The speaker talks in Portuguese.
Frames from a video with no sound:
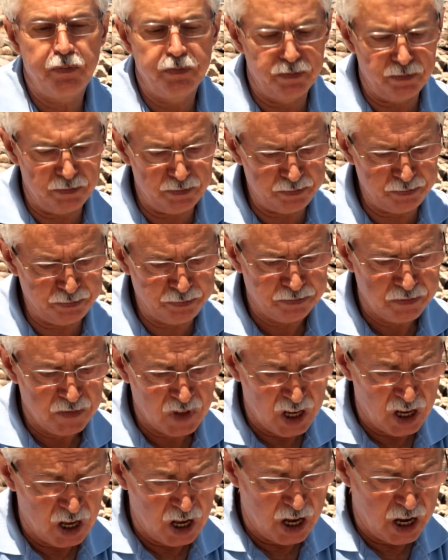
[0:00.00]
Em
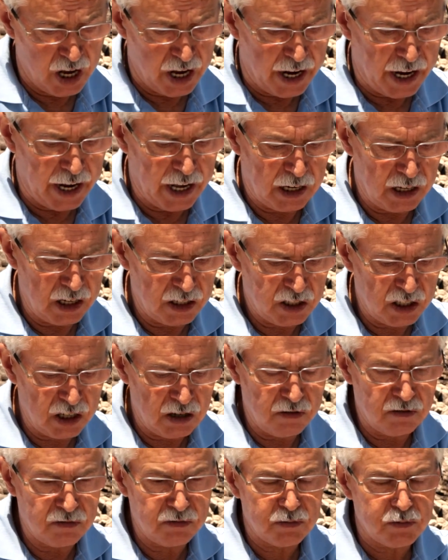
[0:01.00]

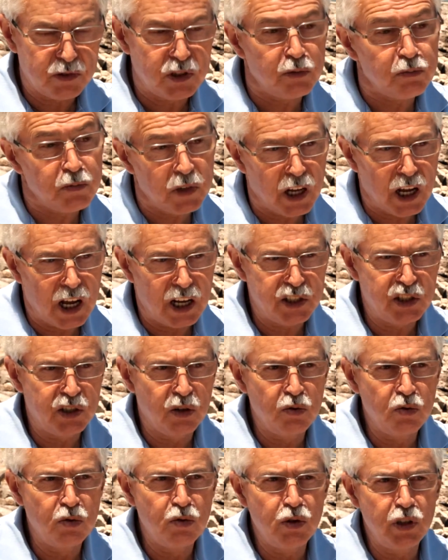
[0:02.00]
relação à
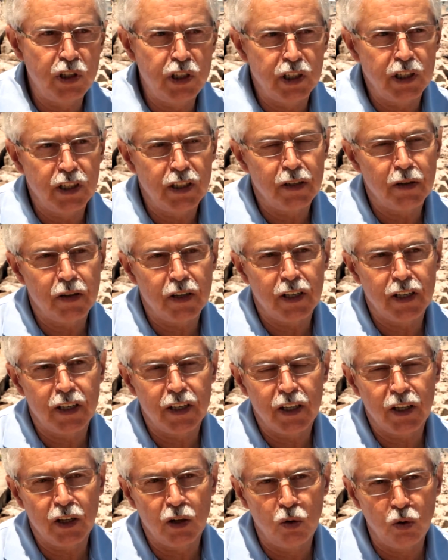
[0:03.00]
saúde,
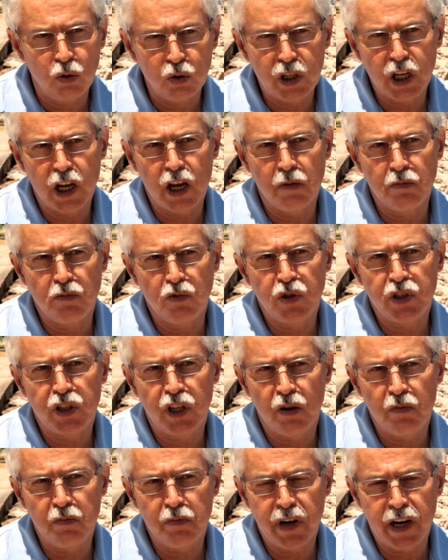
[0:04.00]
lutamos
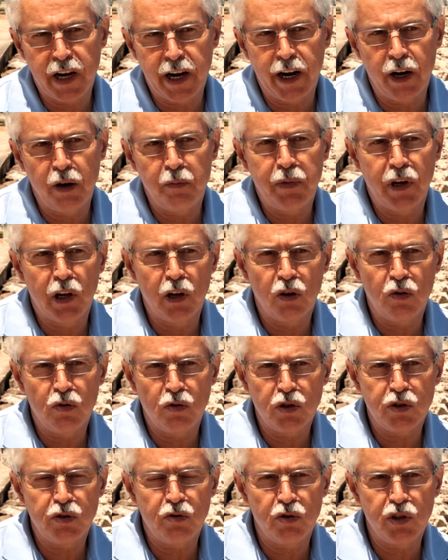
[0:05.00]
também pela
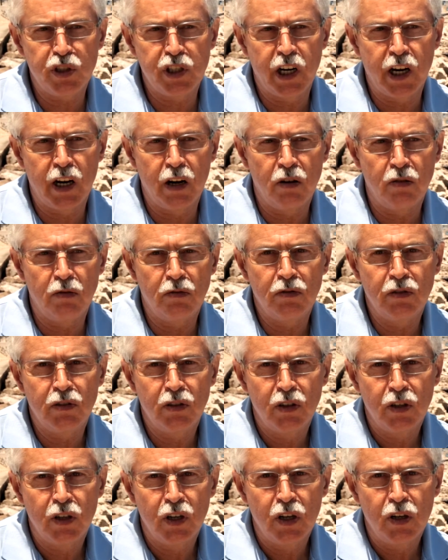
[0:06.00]
construção
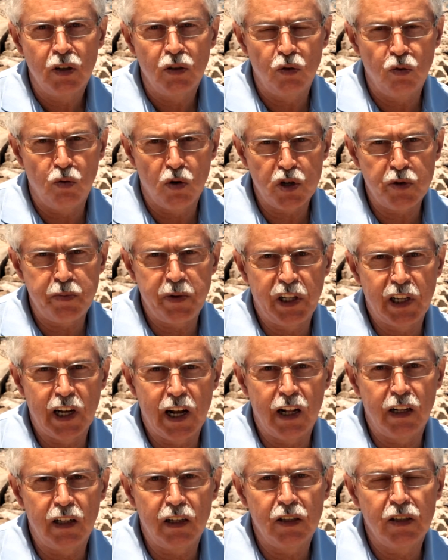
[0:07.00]
do
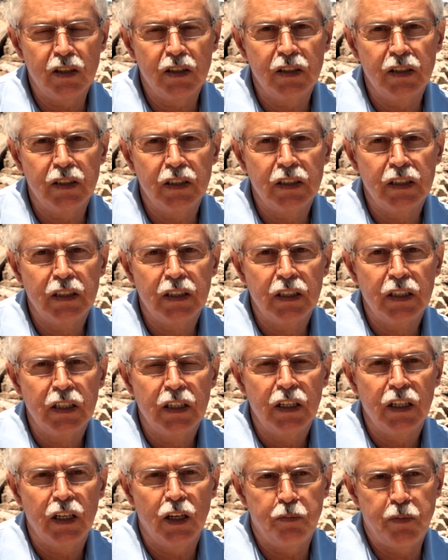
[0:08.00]
hospital,
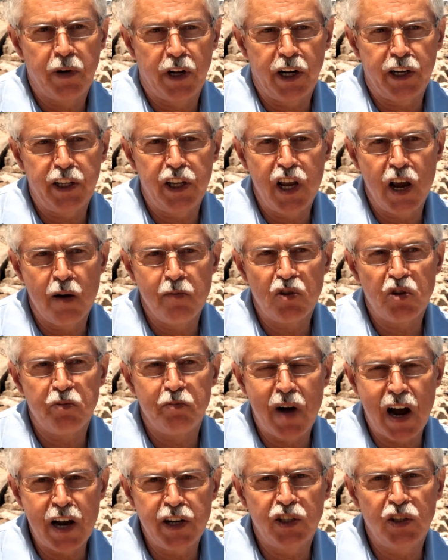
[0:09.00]
para que tenhamos
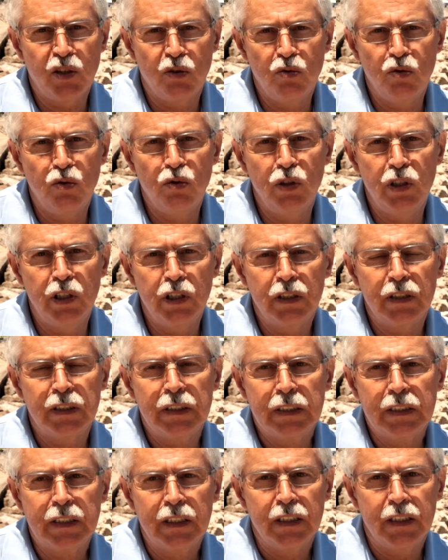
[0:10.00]
mais saúde,
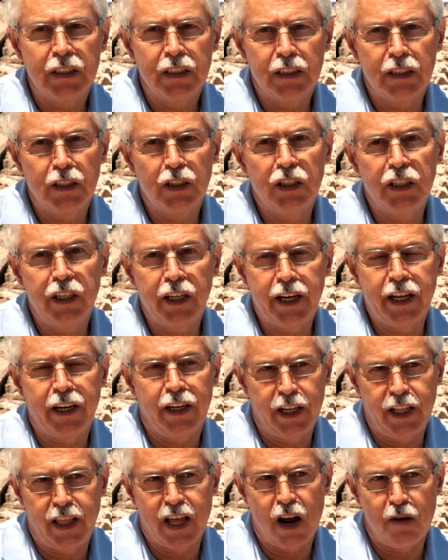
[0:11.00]
eh,
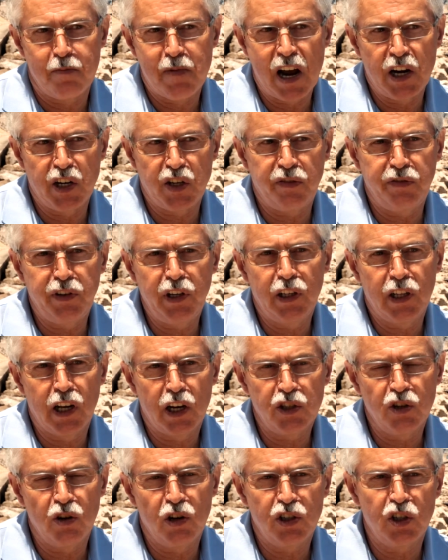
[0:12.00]
e, e, dar mais vida
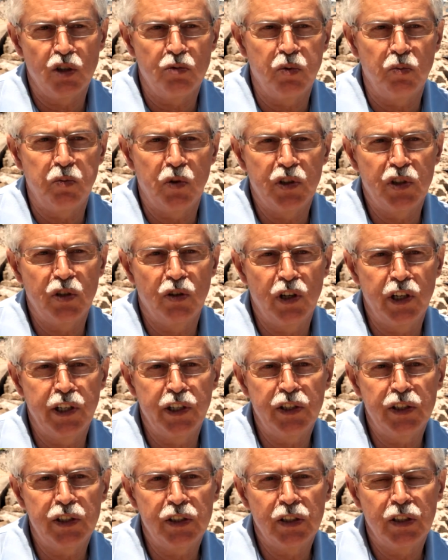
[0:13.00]
às nossas
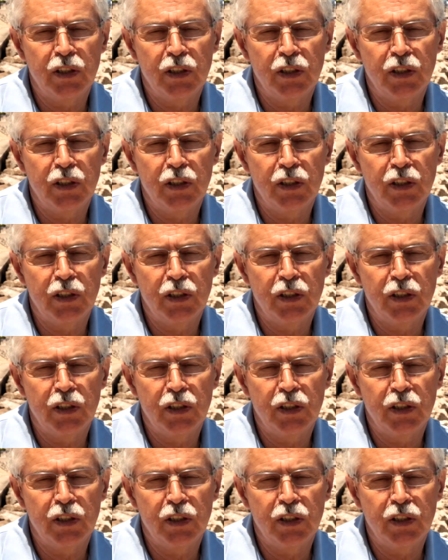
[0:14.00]
populações,